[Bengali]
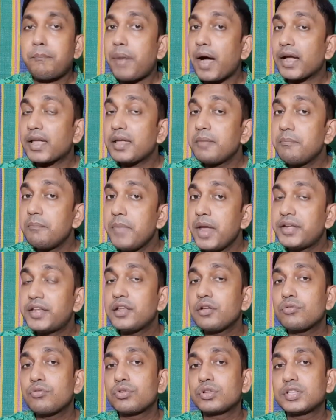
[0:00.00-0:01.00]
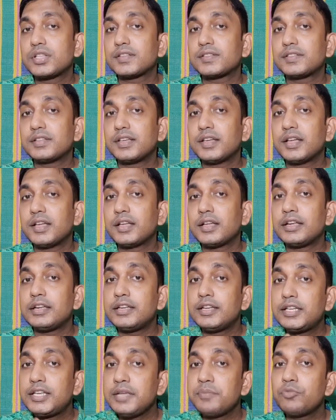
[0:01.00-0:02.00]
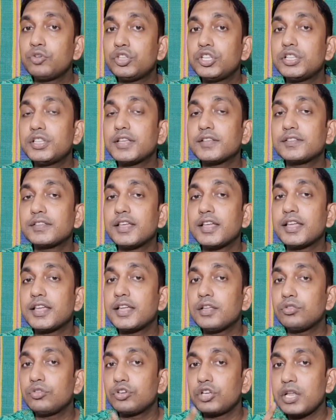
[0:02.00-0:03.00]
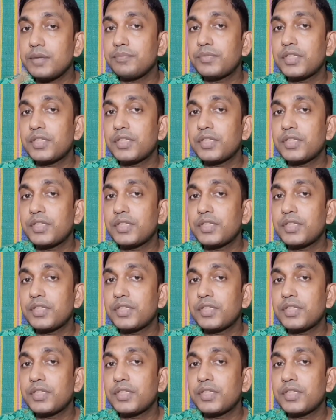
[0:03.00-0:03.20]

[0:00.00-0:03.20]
পাখি মেটিং করতেছে ডিমও দিতেছে কিন্তু ডিম